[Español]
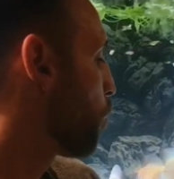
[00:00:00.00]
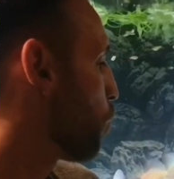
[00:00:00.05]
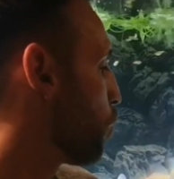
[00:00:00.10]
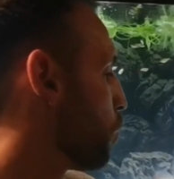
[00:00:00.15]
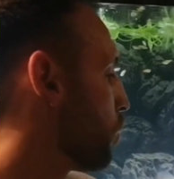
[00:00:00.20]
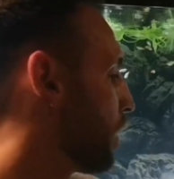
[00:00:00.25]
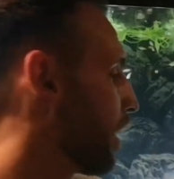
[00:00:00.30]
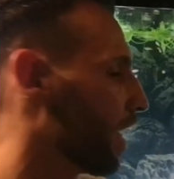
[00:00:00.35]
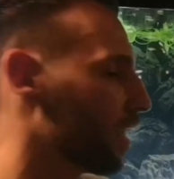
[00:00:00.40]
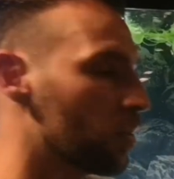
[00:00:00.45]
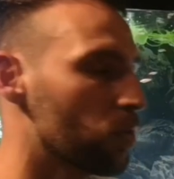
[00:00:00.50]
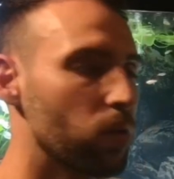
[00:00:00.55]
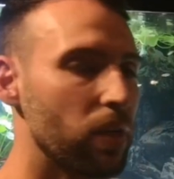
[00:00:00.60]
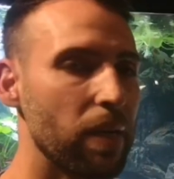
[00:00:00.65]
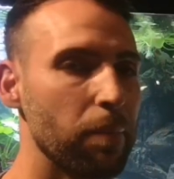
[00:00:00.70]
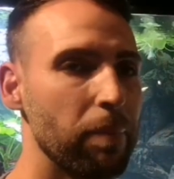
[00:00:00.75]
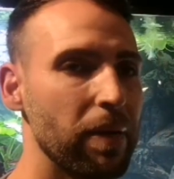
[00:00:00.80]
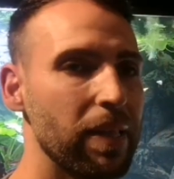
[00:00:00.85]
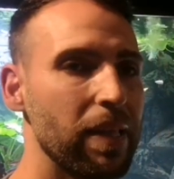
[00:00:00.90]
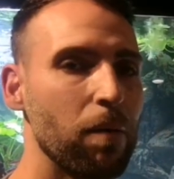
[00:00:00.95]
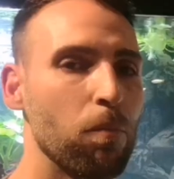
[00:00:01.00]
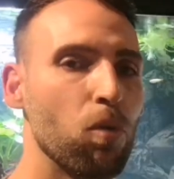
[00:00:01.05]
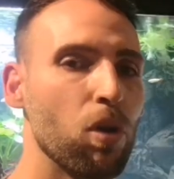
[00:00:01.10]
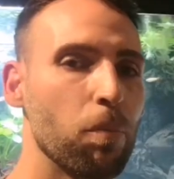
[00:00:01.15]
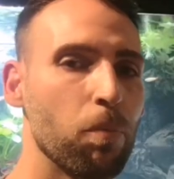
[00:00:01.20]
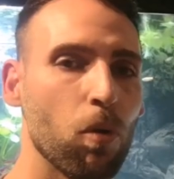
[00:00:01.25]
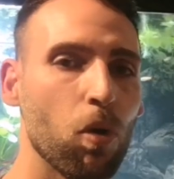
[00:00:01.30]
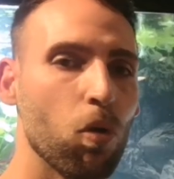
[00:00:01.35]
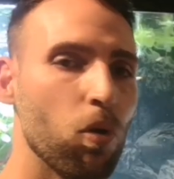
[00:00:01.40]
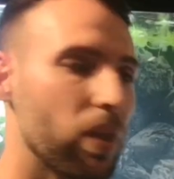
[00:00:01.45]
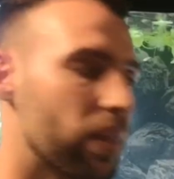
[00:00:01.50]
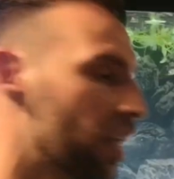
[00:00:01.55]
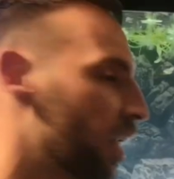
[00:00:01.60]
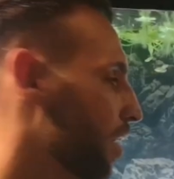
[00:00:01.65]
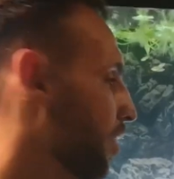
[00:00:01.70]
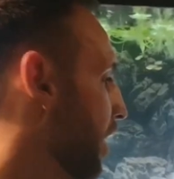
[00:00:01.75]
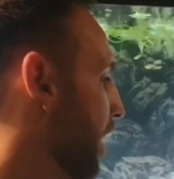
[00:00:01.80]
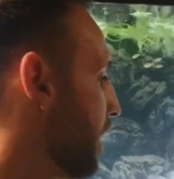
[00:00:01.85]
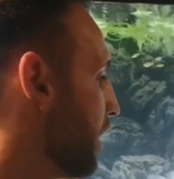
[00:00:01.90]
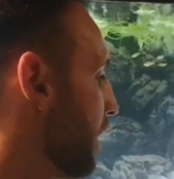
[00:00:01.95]
un sustrato que pesa muy poco y se
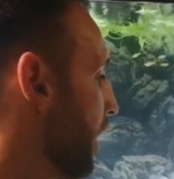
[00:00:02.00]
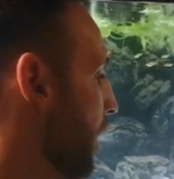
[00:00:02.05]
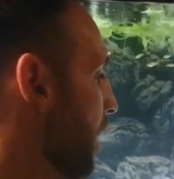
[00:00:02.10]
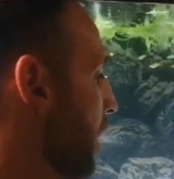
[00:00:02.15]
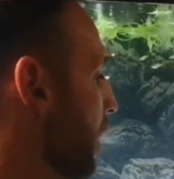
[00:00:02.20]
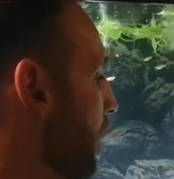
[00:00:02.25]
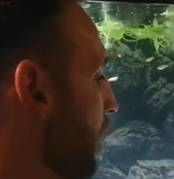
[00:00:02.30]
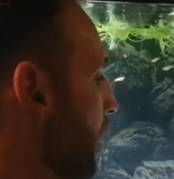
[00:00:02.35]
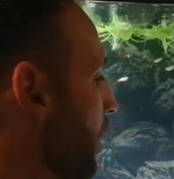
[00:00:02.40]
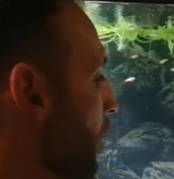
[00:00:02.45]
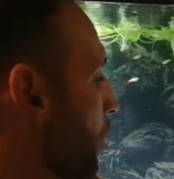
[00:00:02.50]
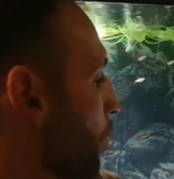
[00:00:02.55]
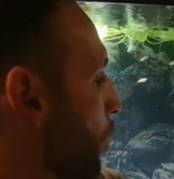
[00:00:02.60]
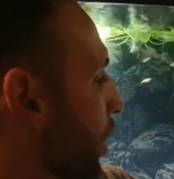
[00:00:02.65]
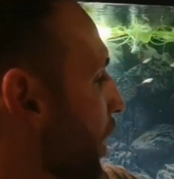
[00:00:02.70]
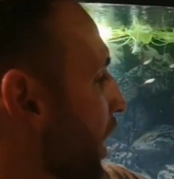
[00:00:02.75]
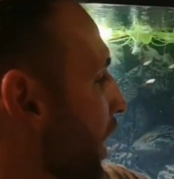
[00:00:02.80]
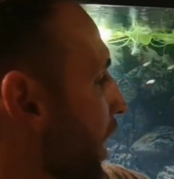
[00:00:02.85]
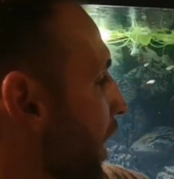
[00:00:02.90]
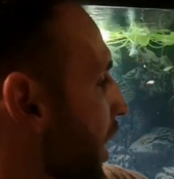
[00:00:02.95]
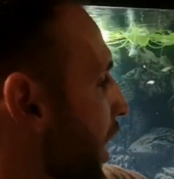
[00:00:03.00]
levanta, puede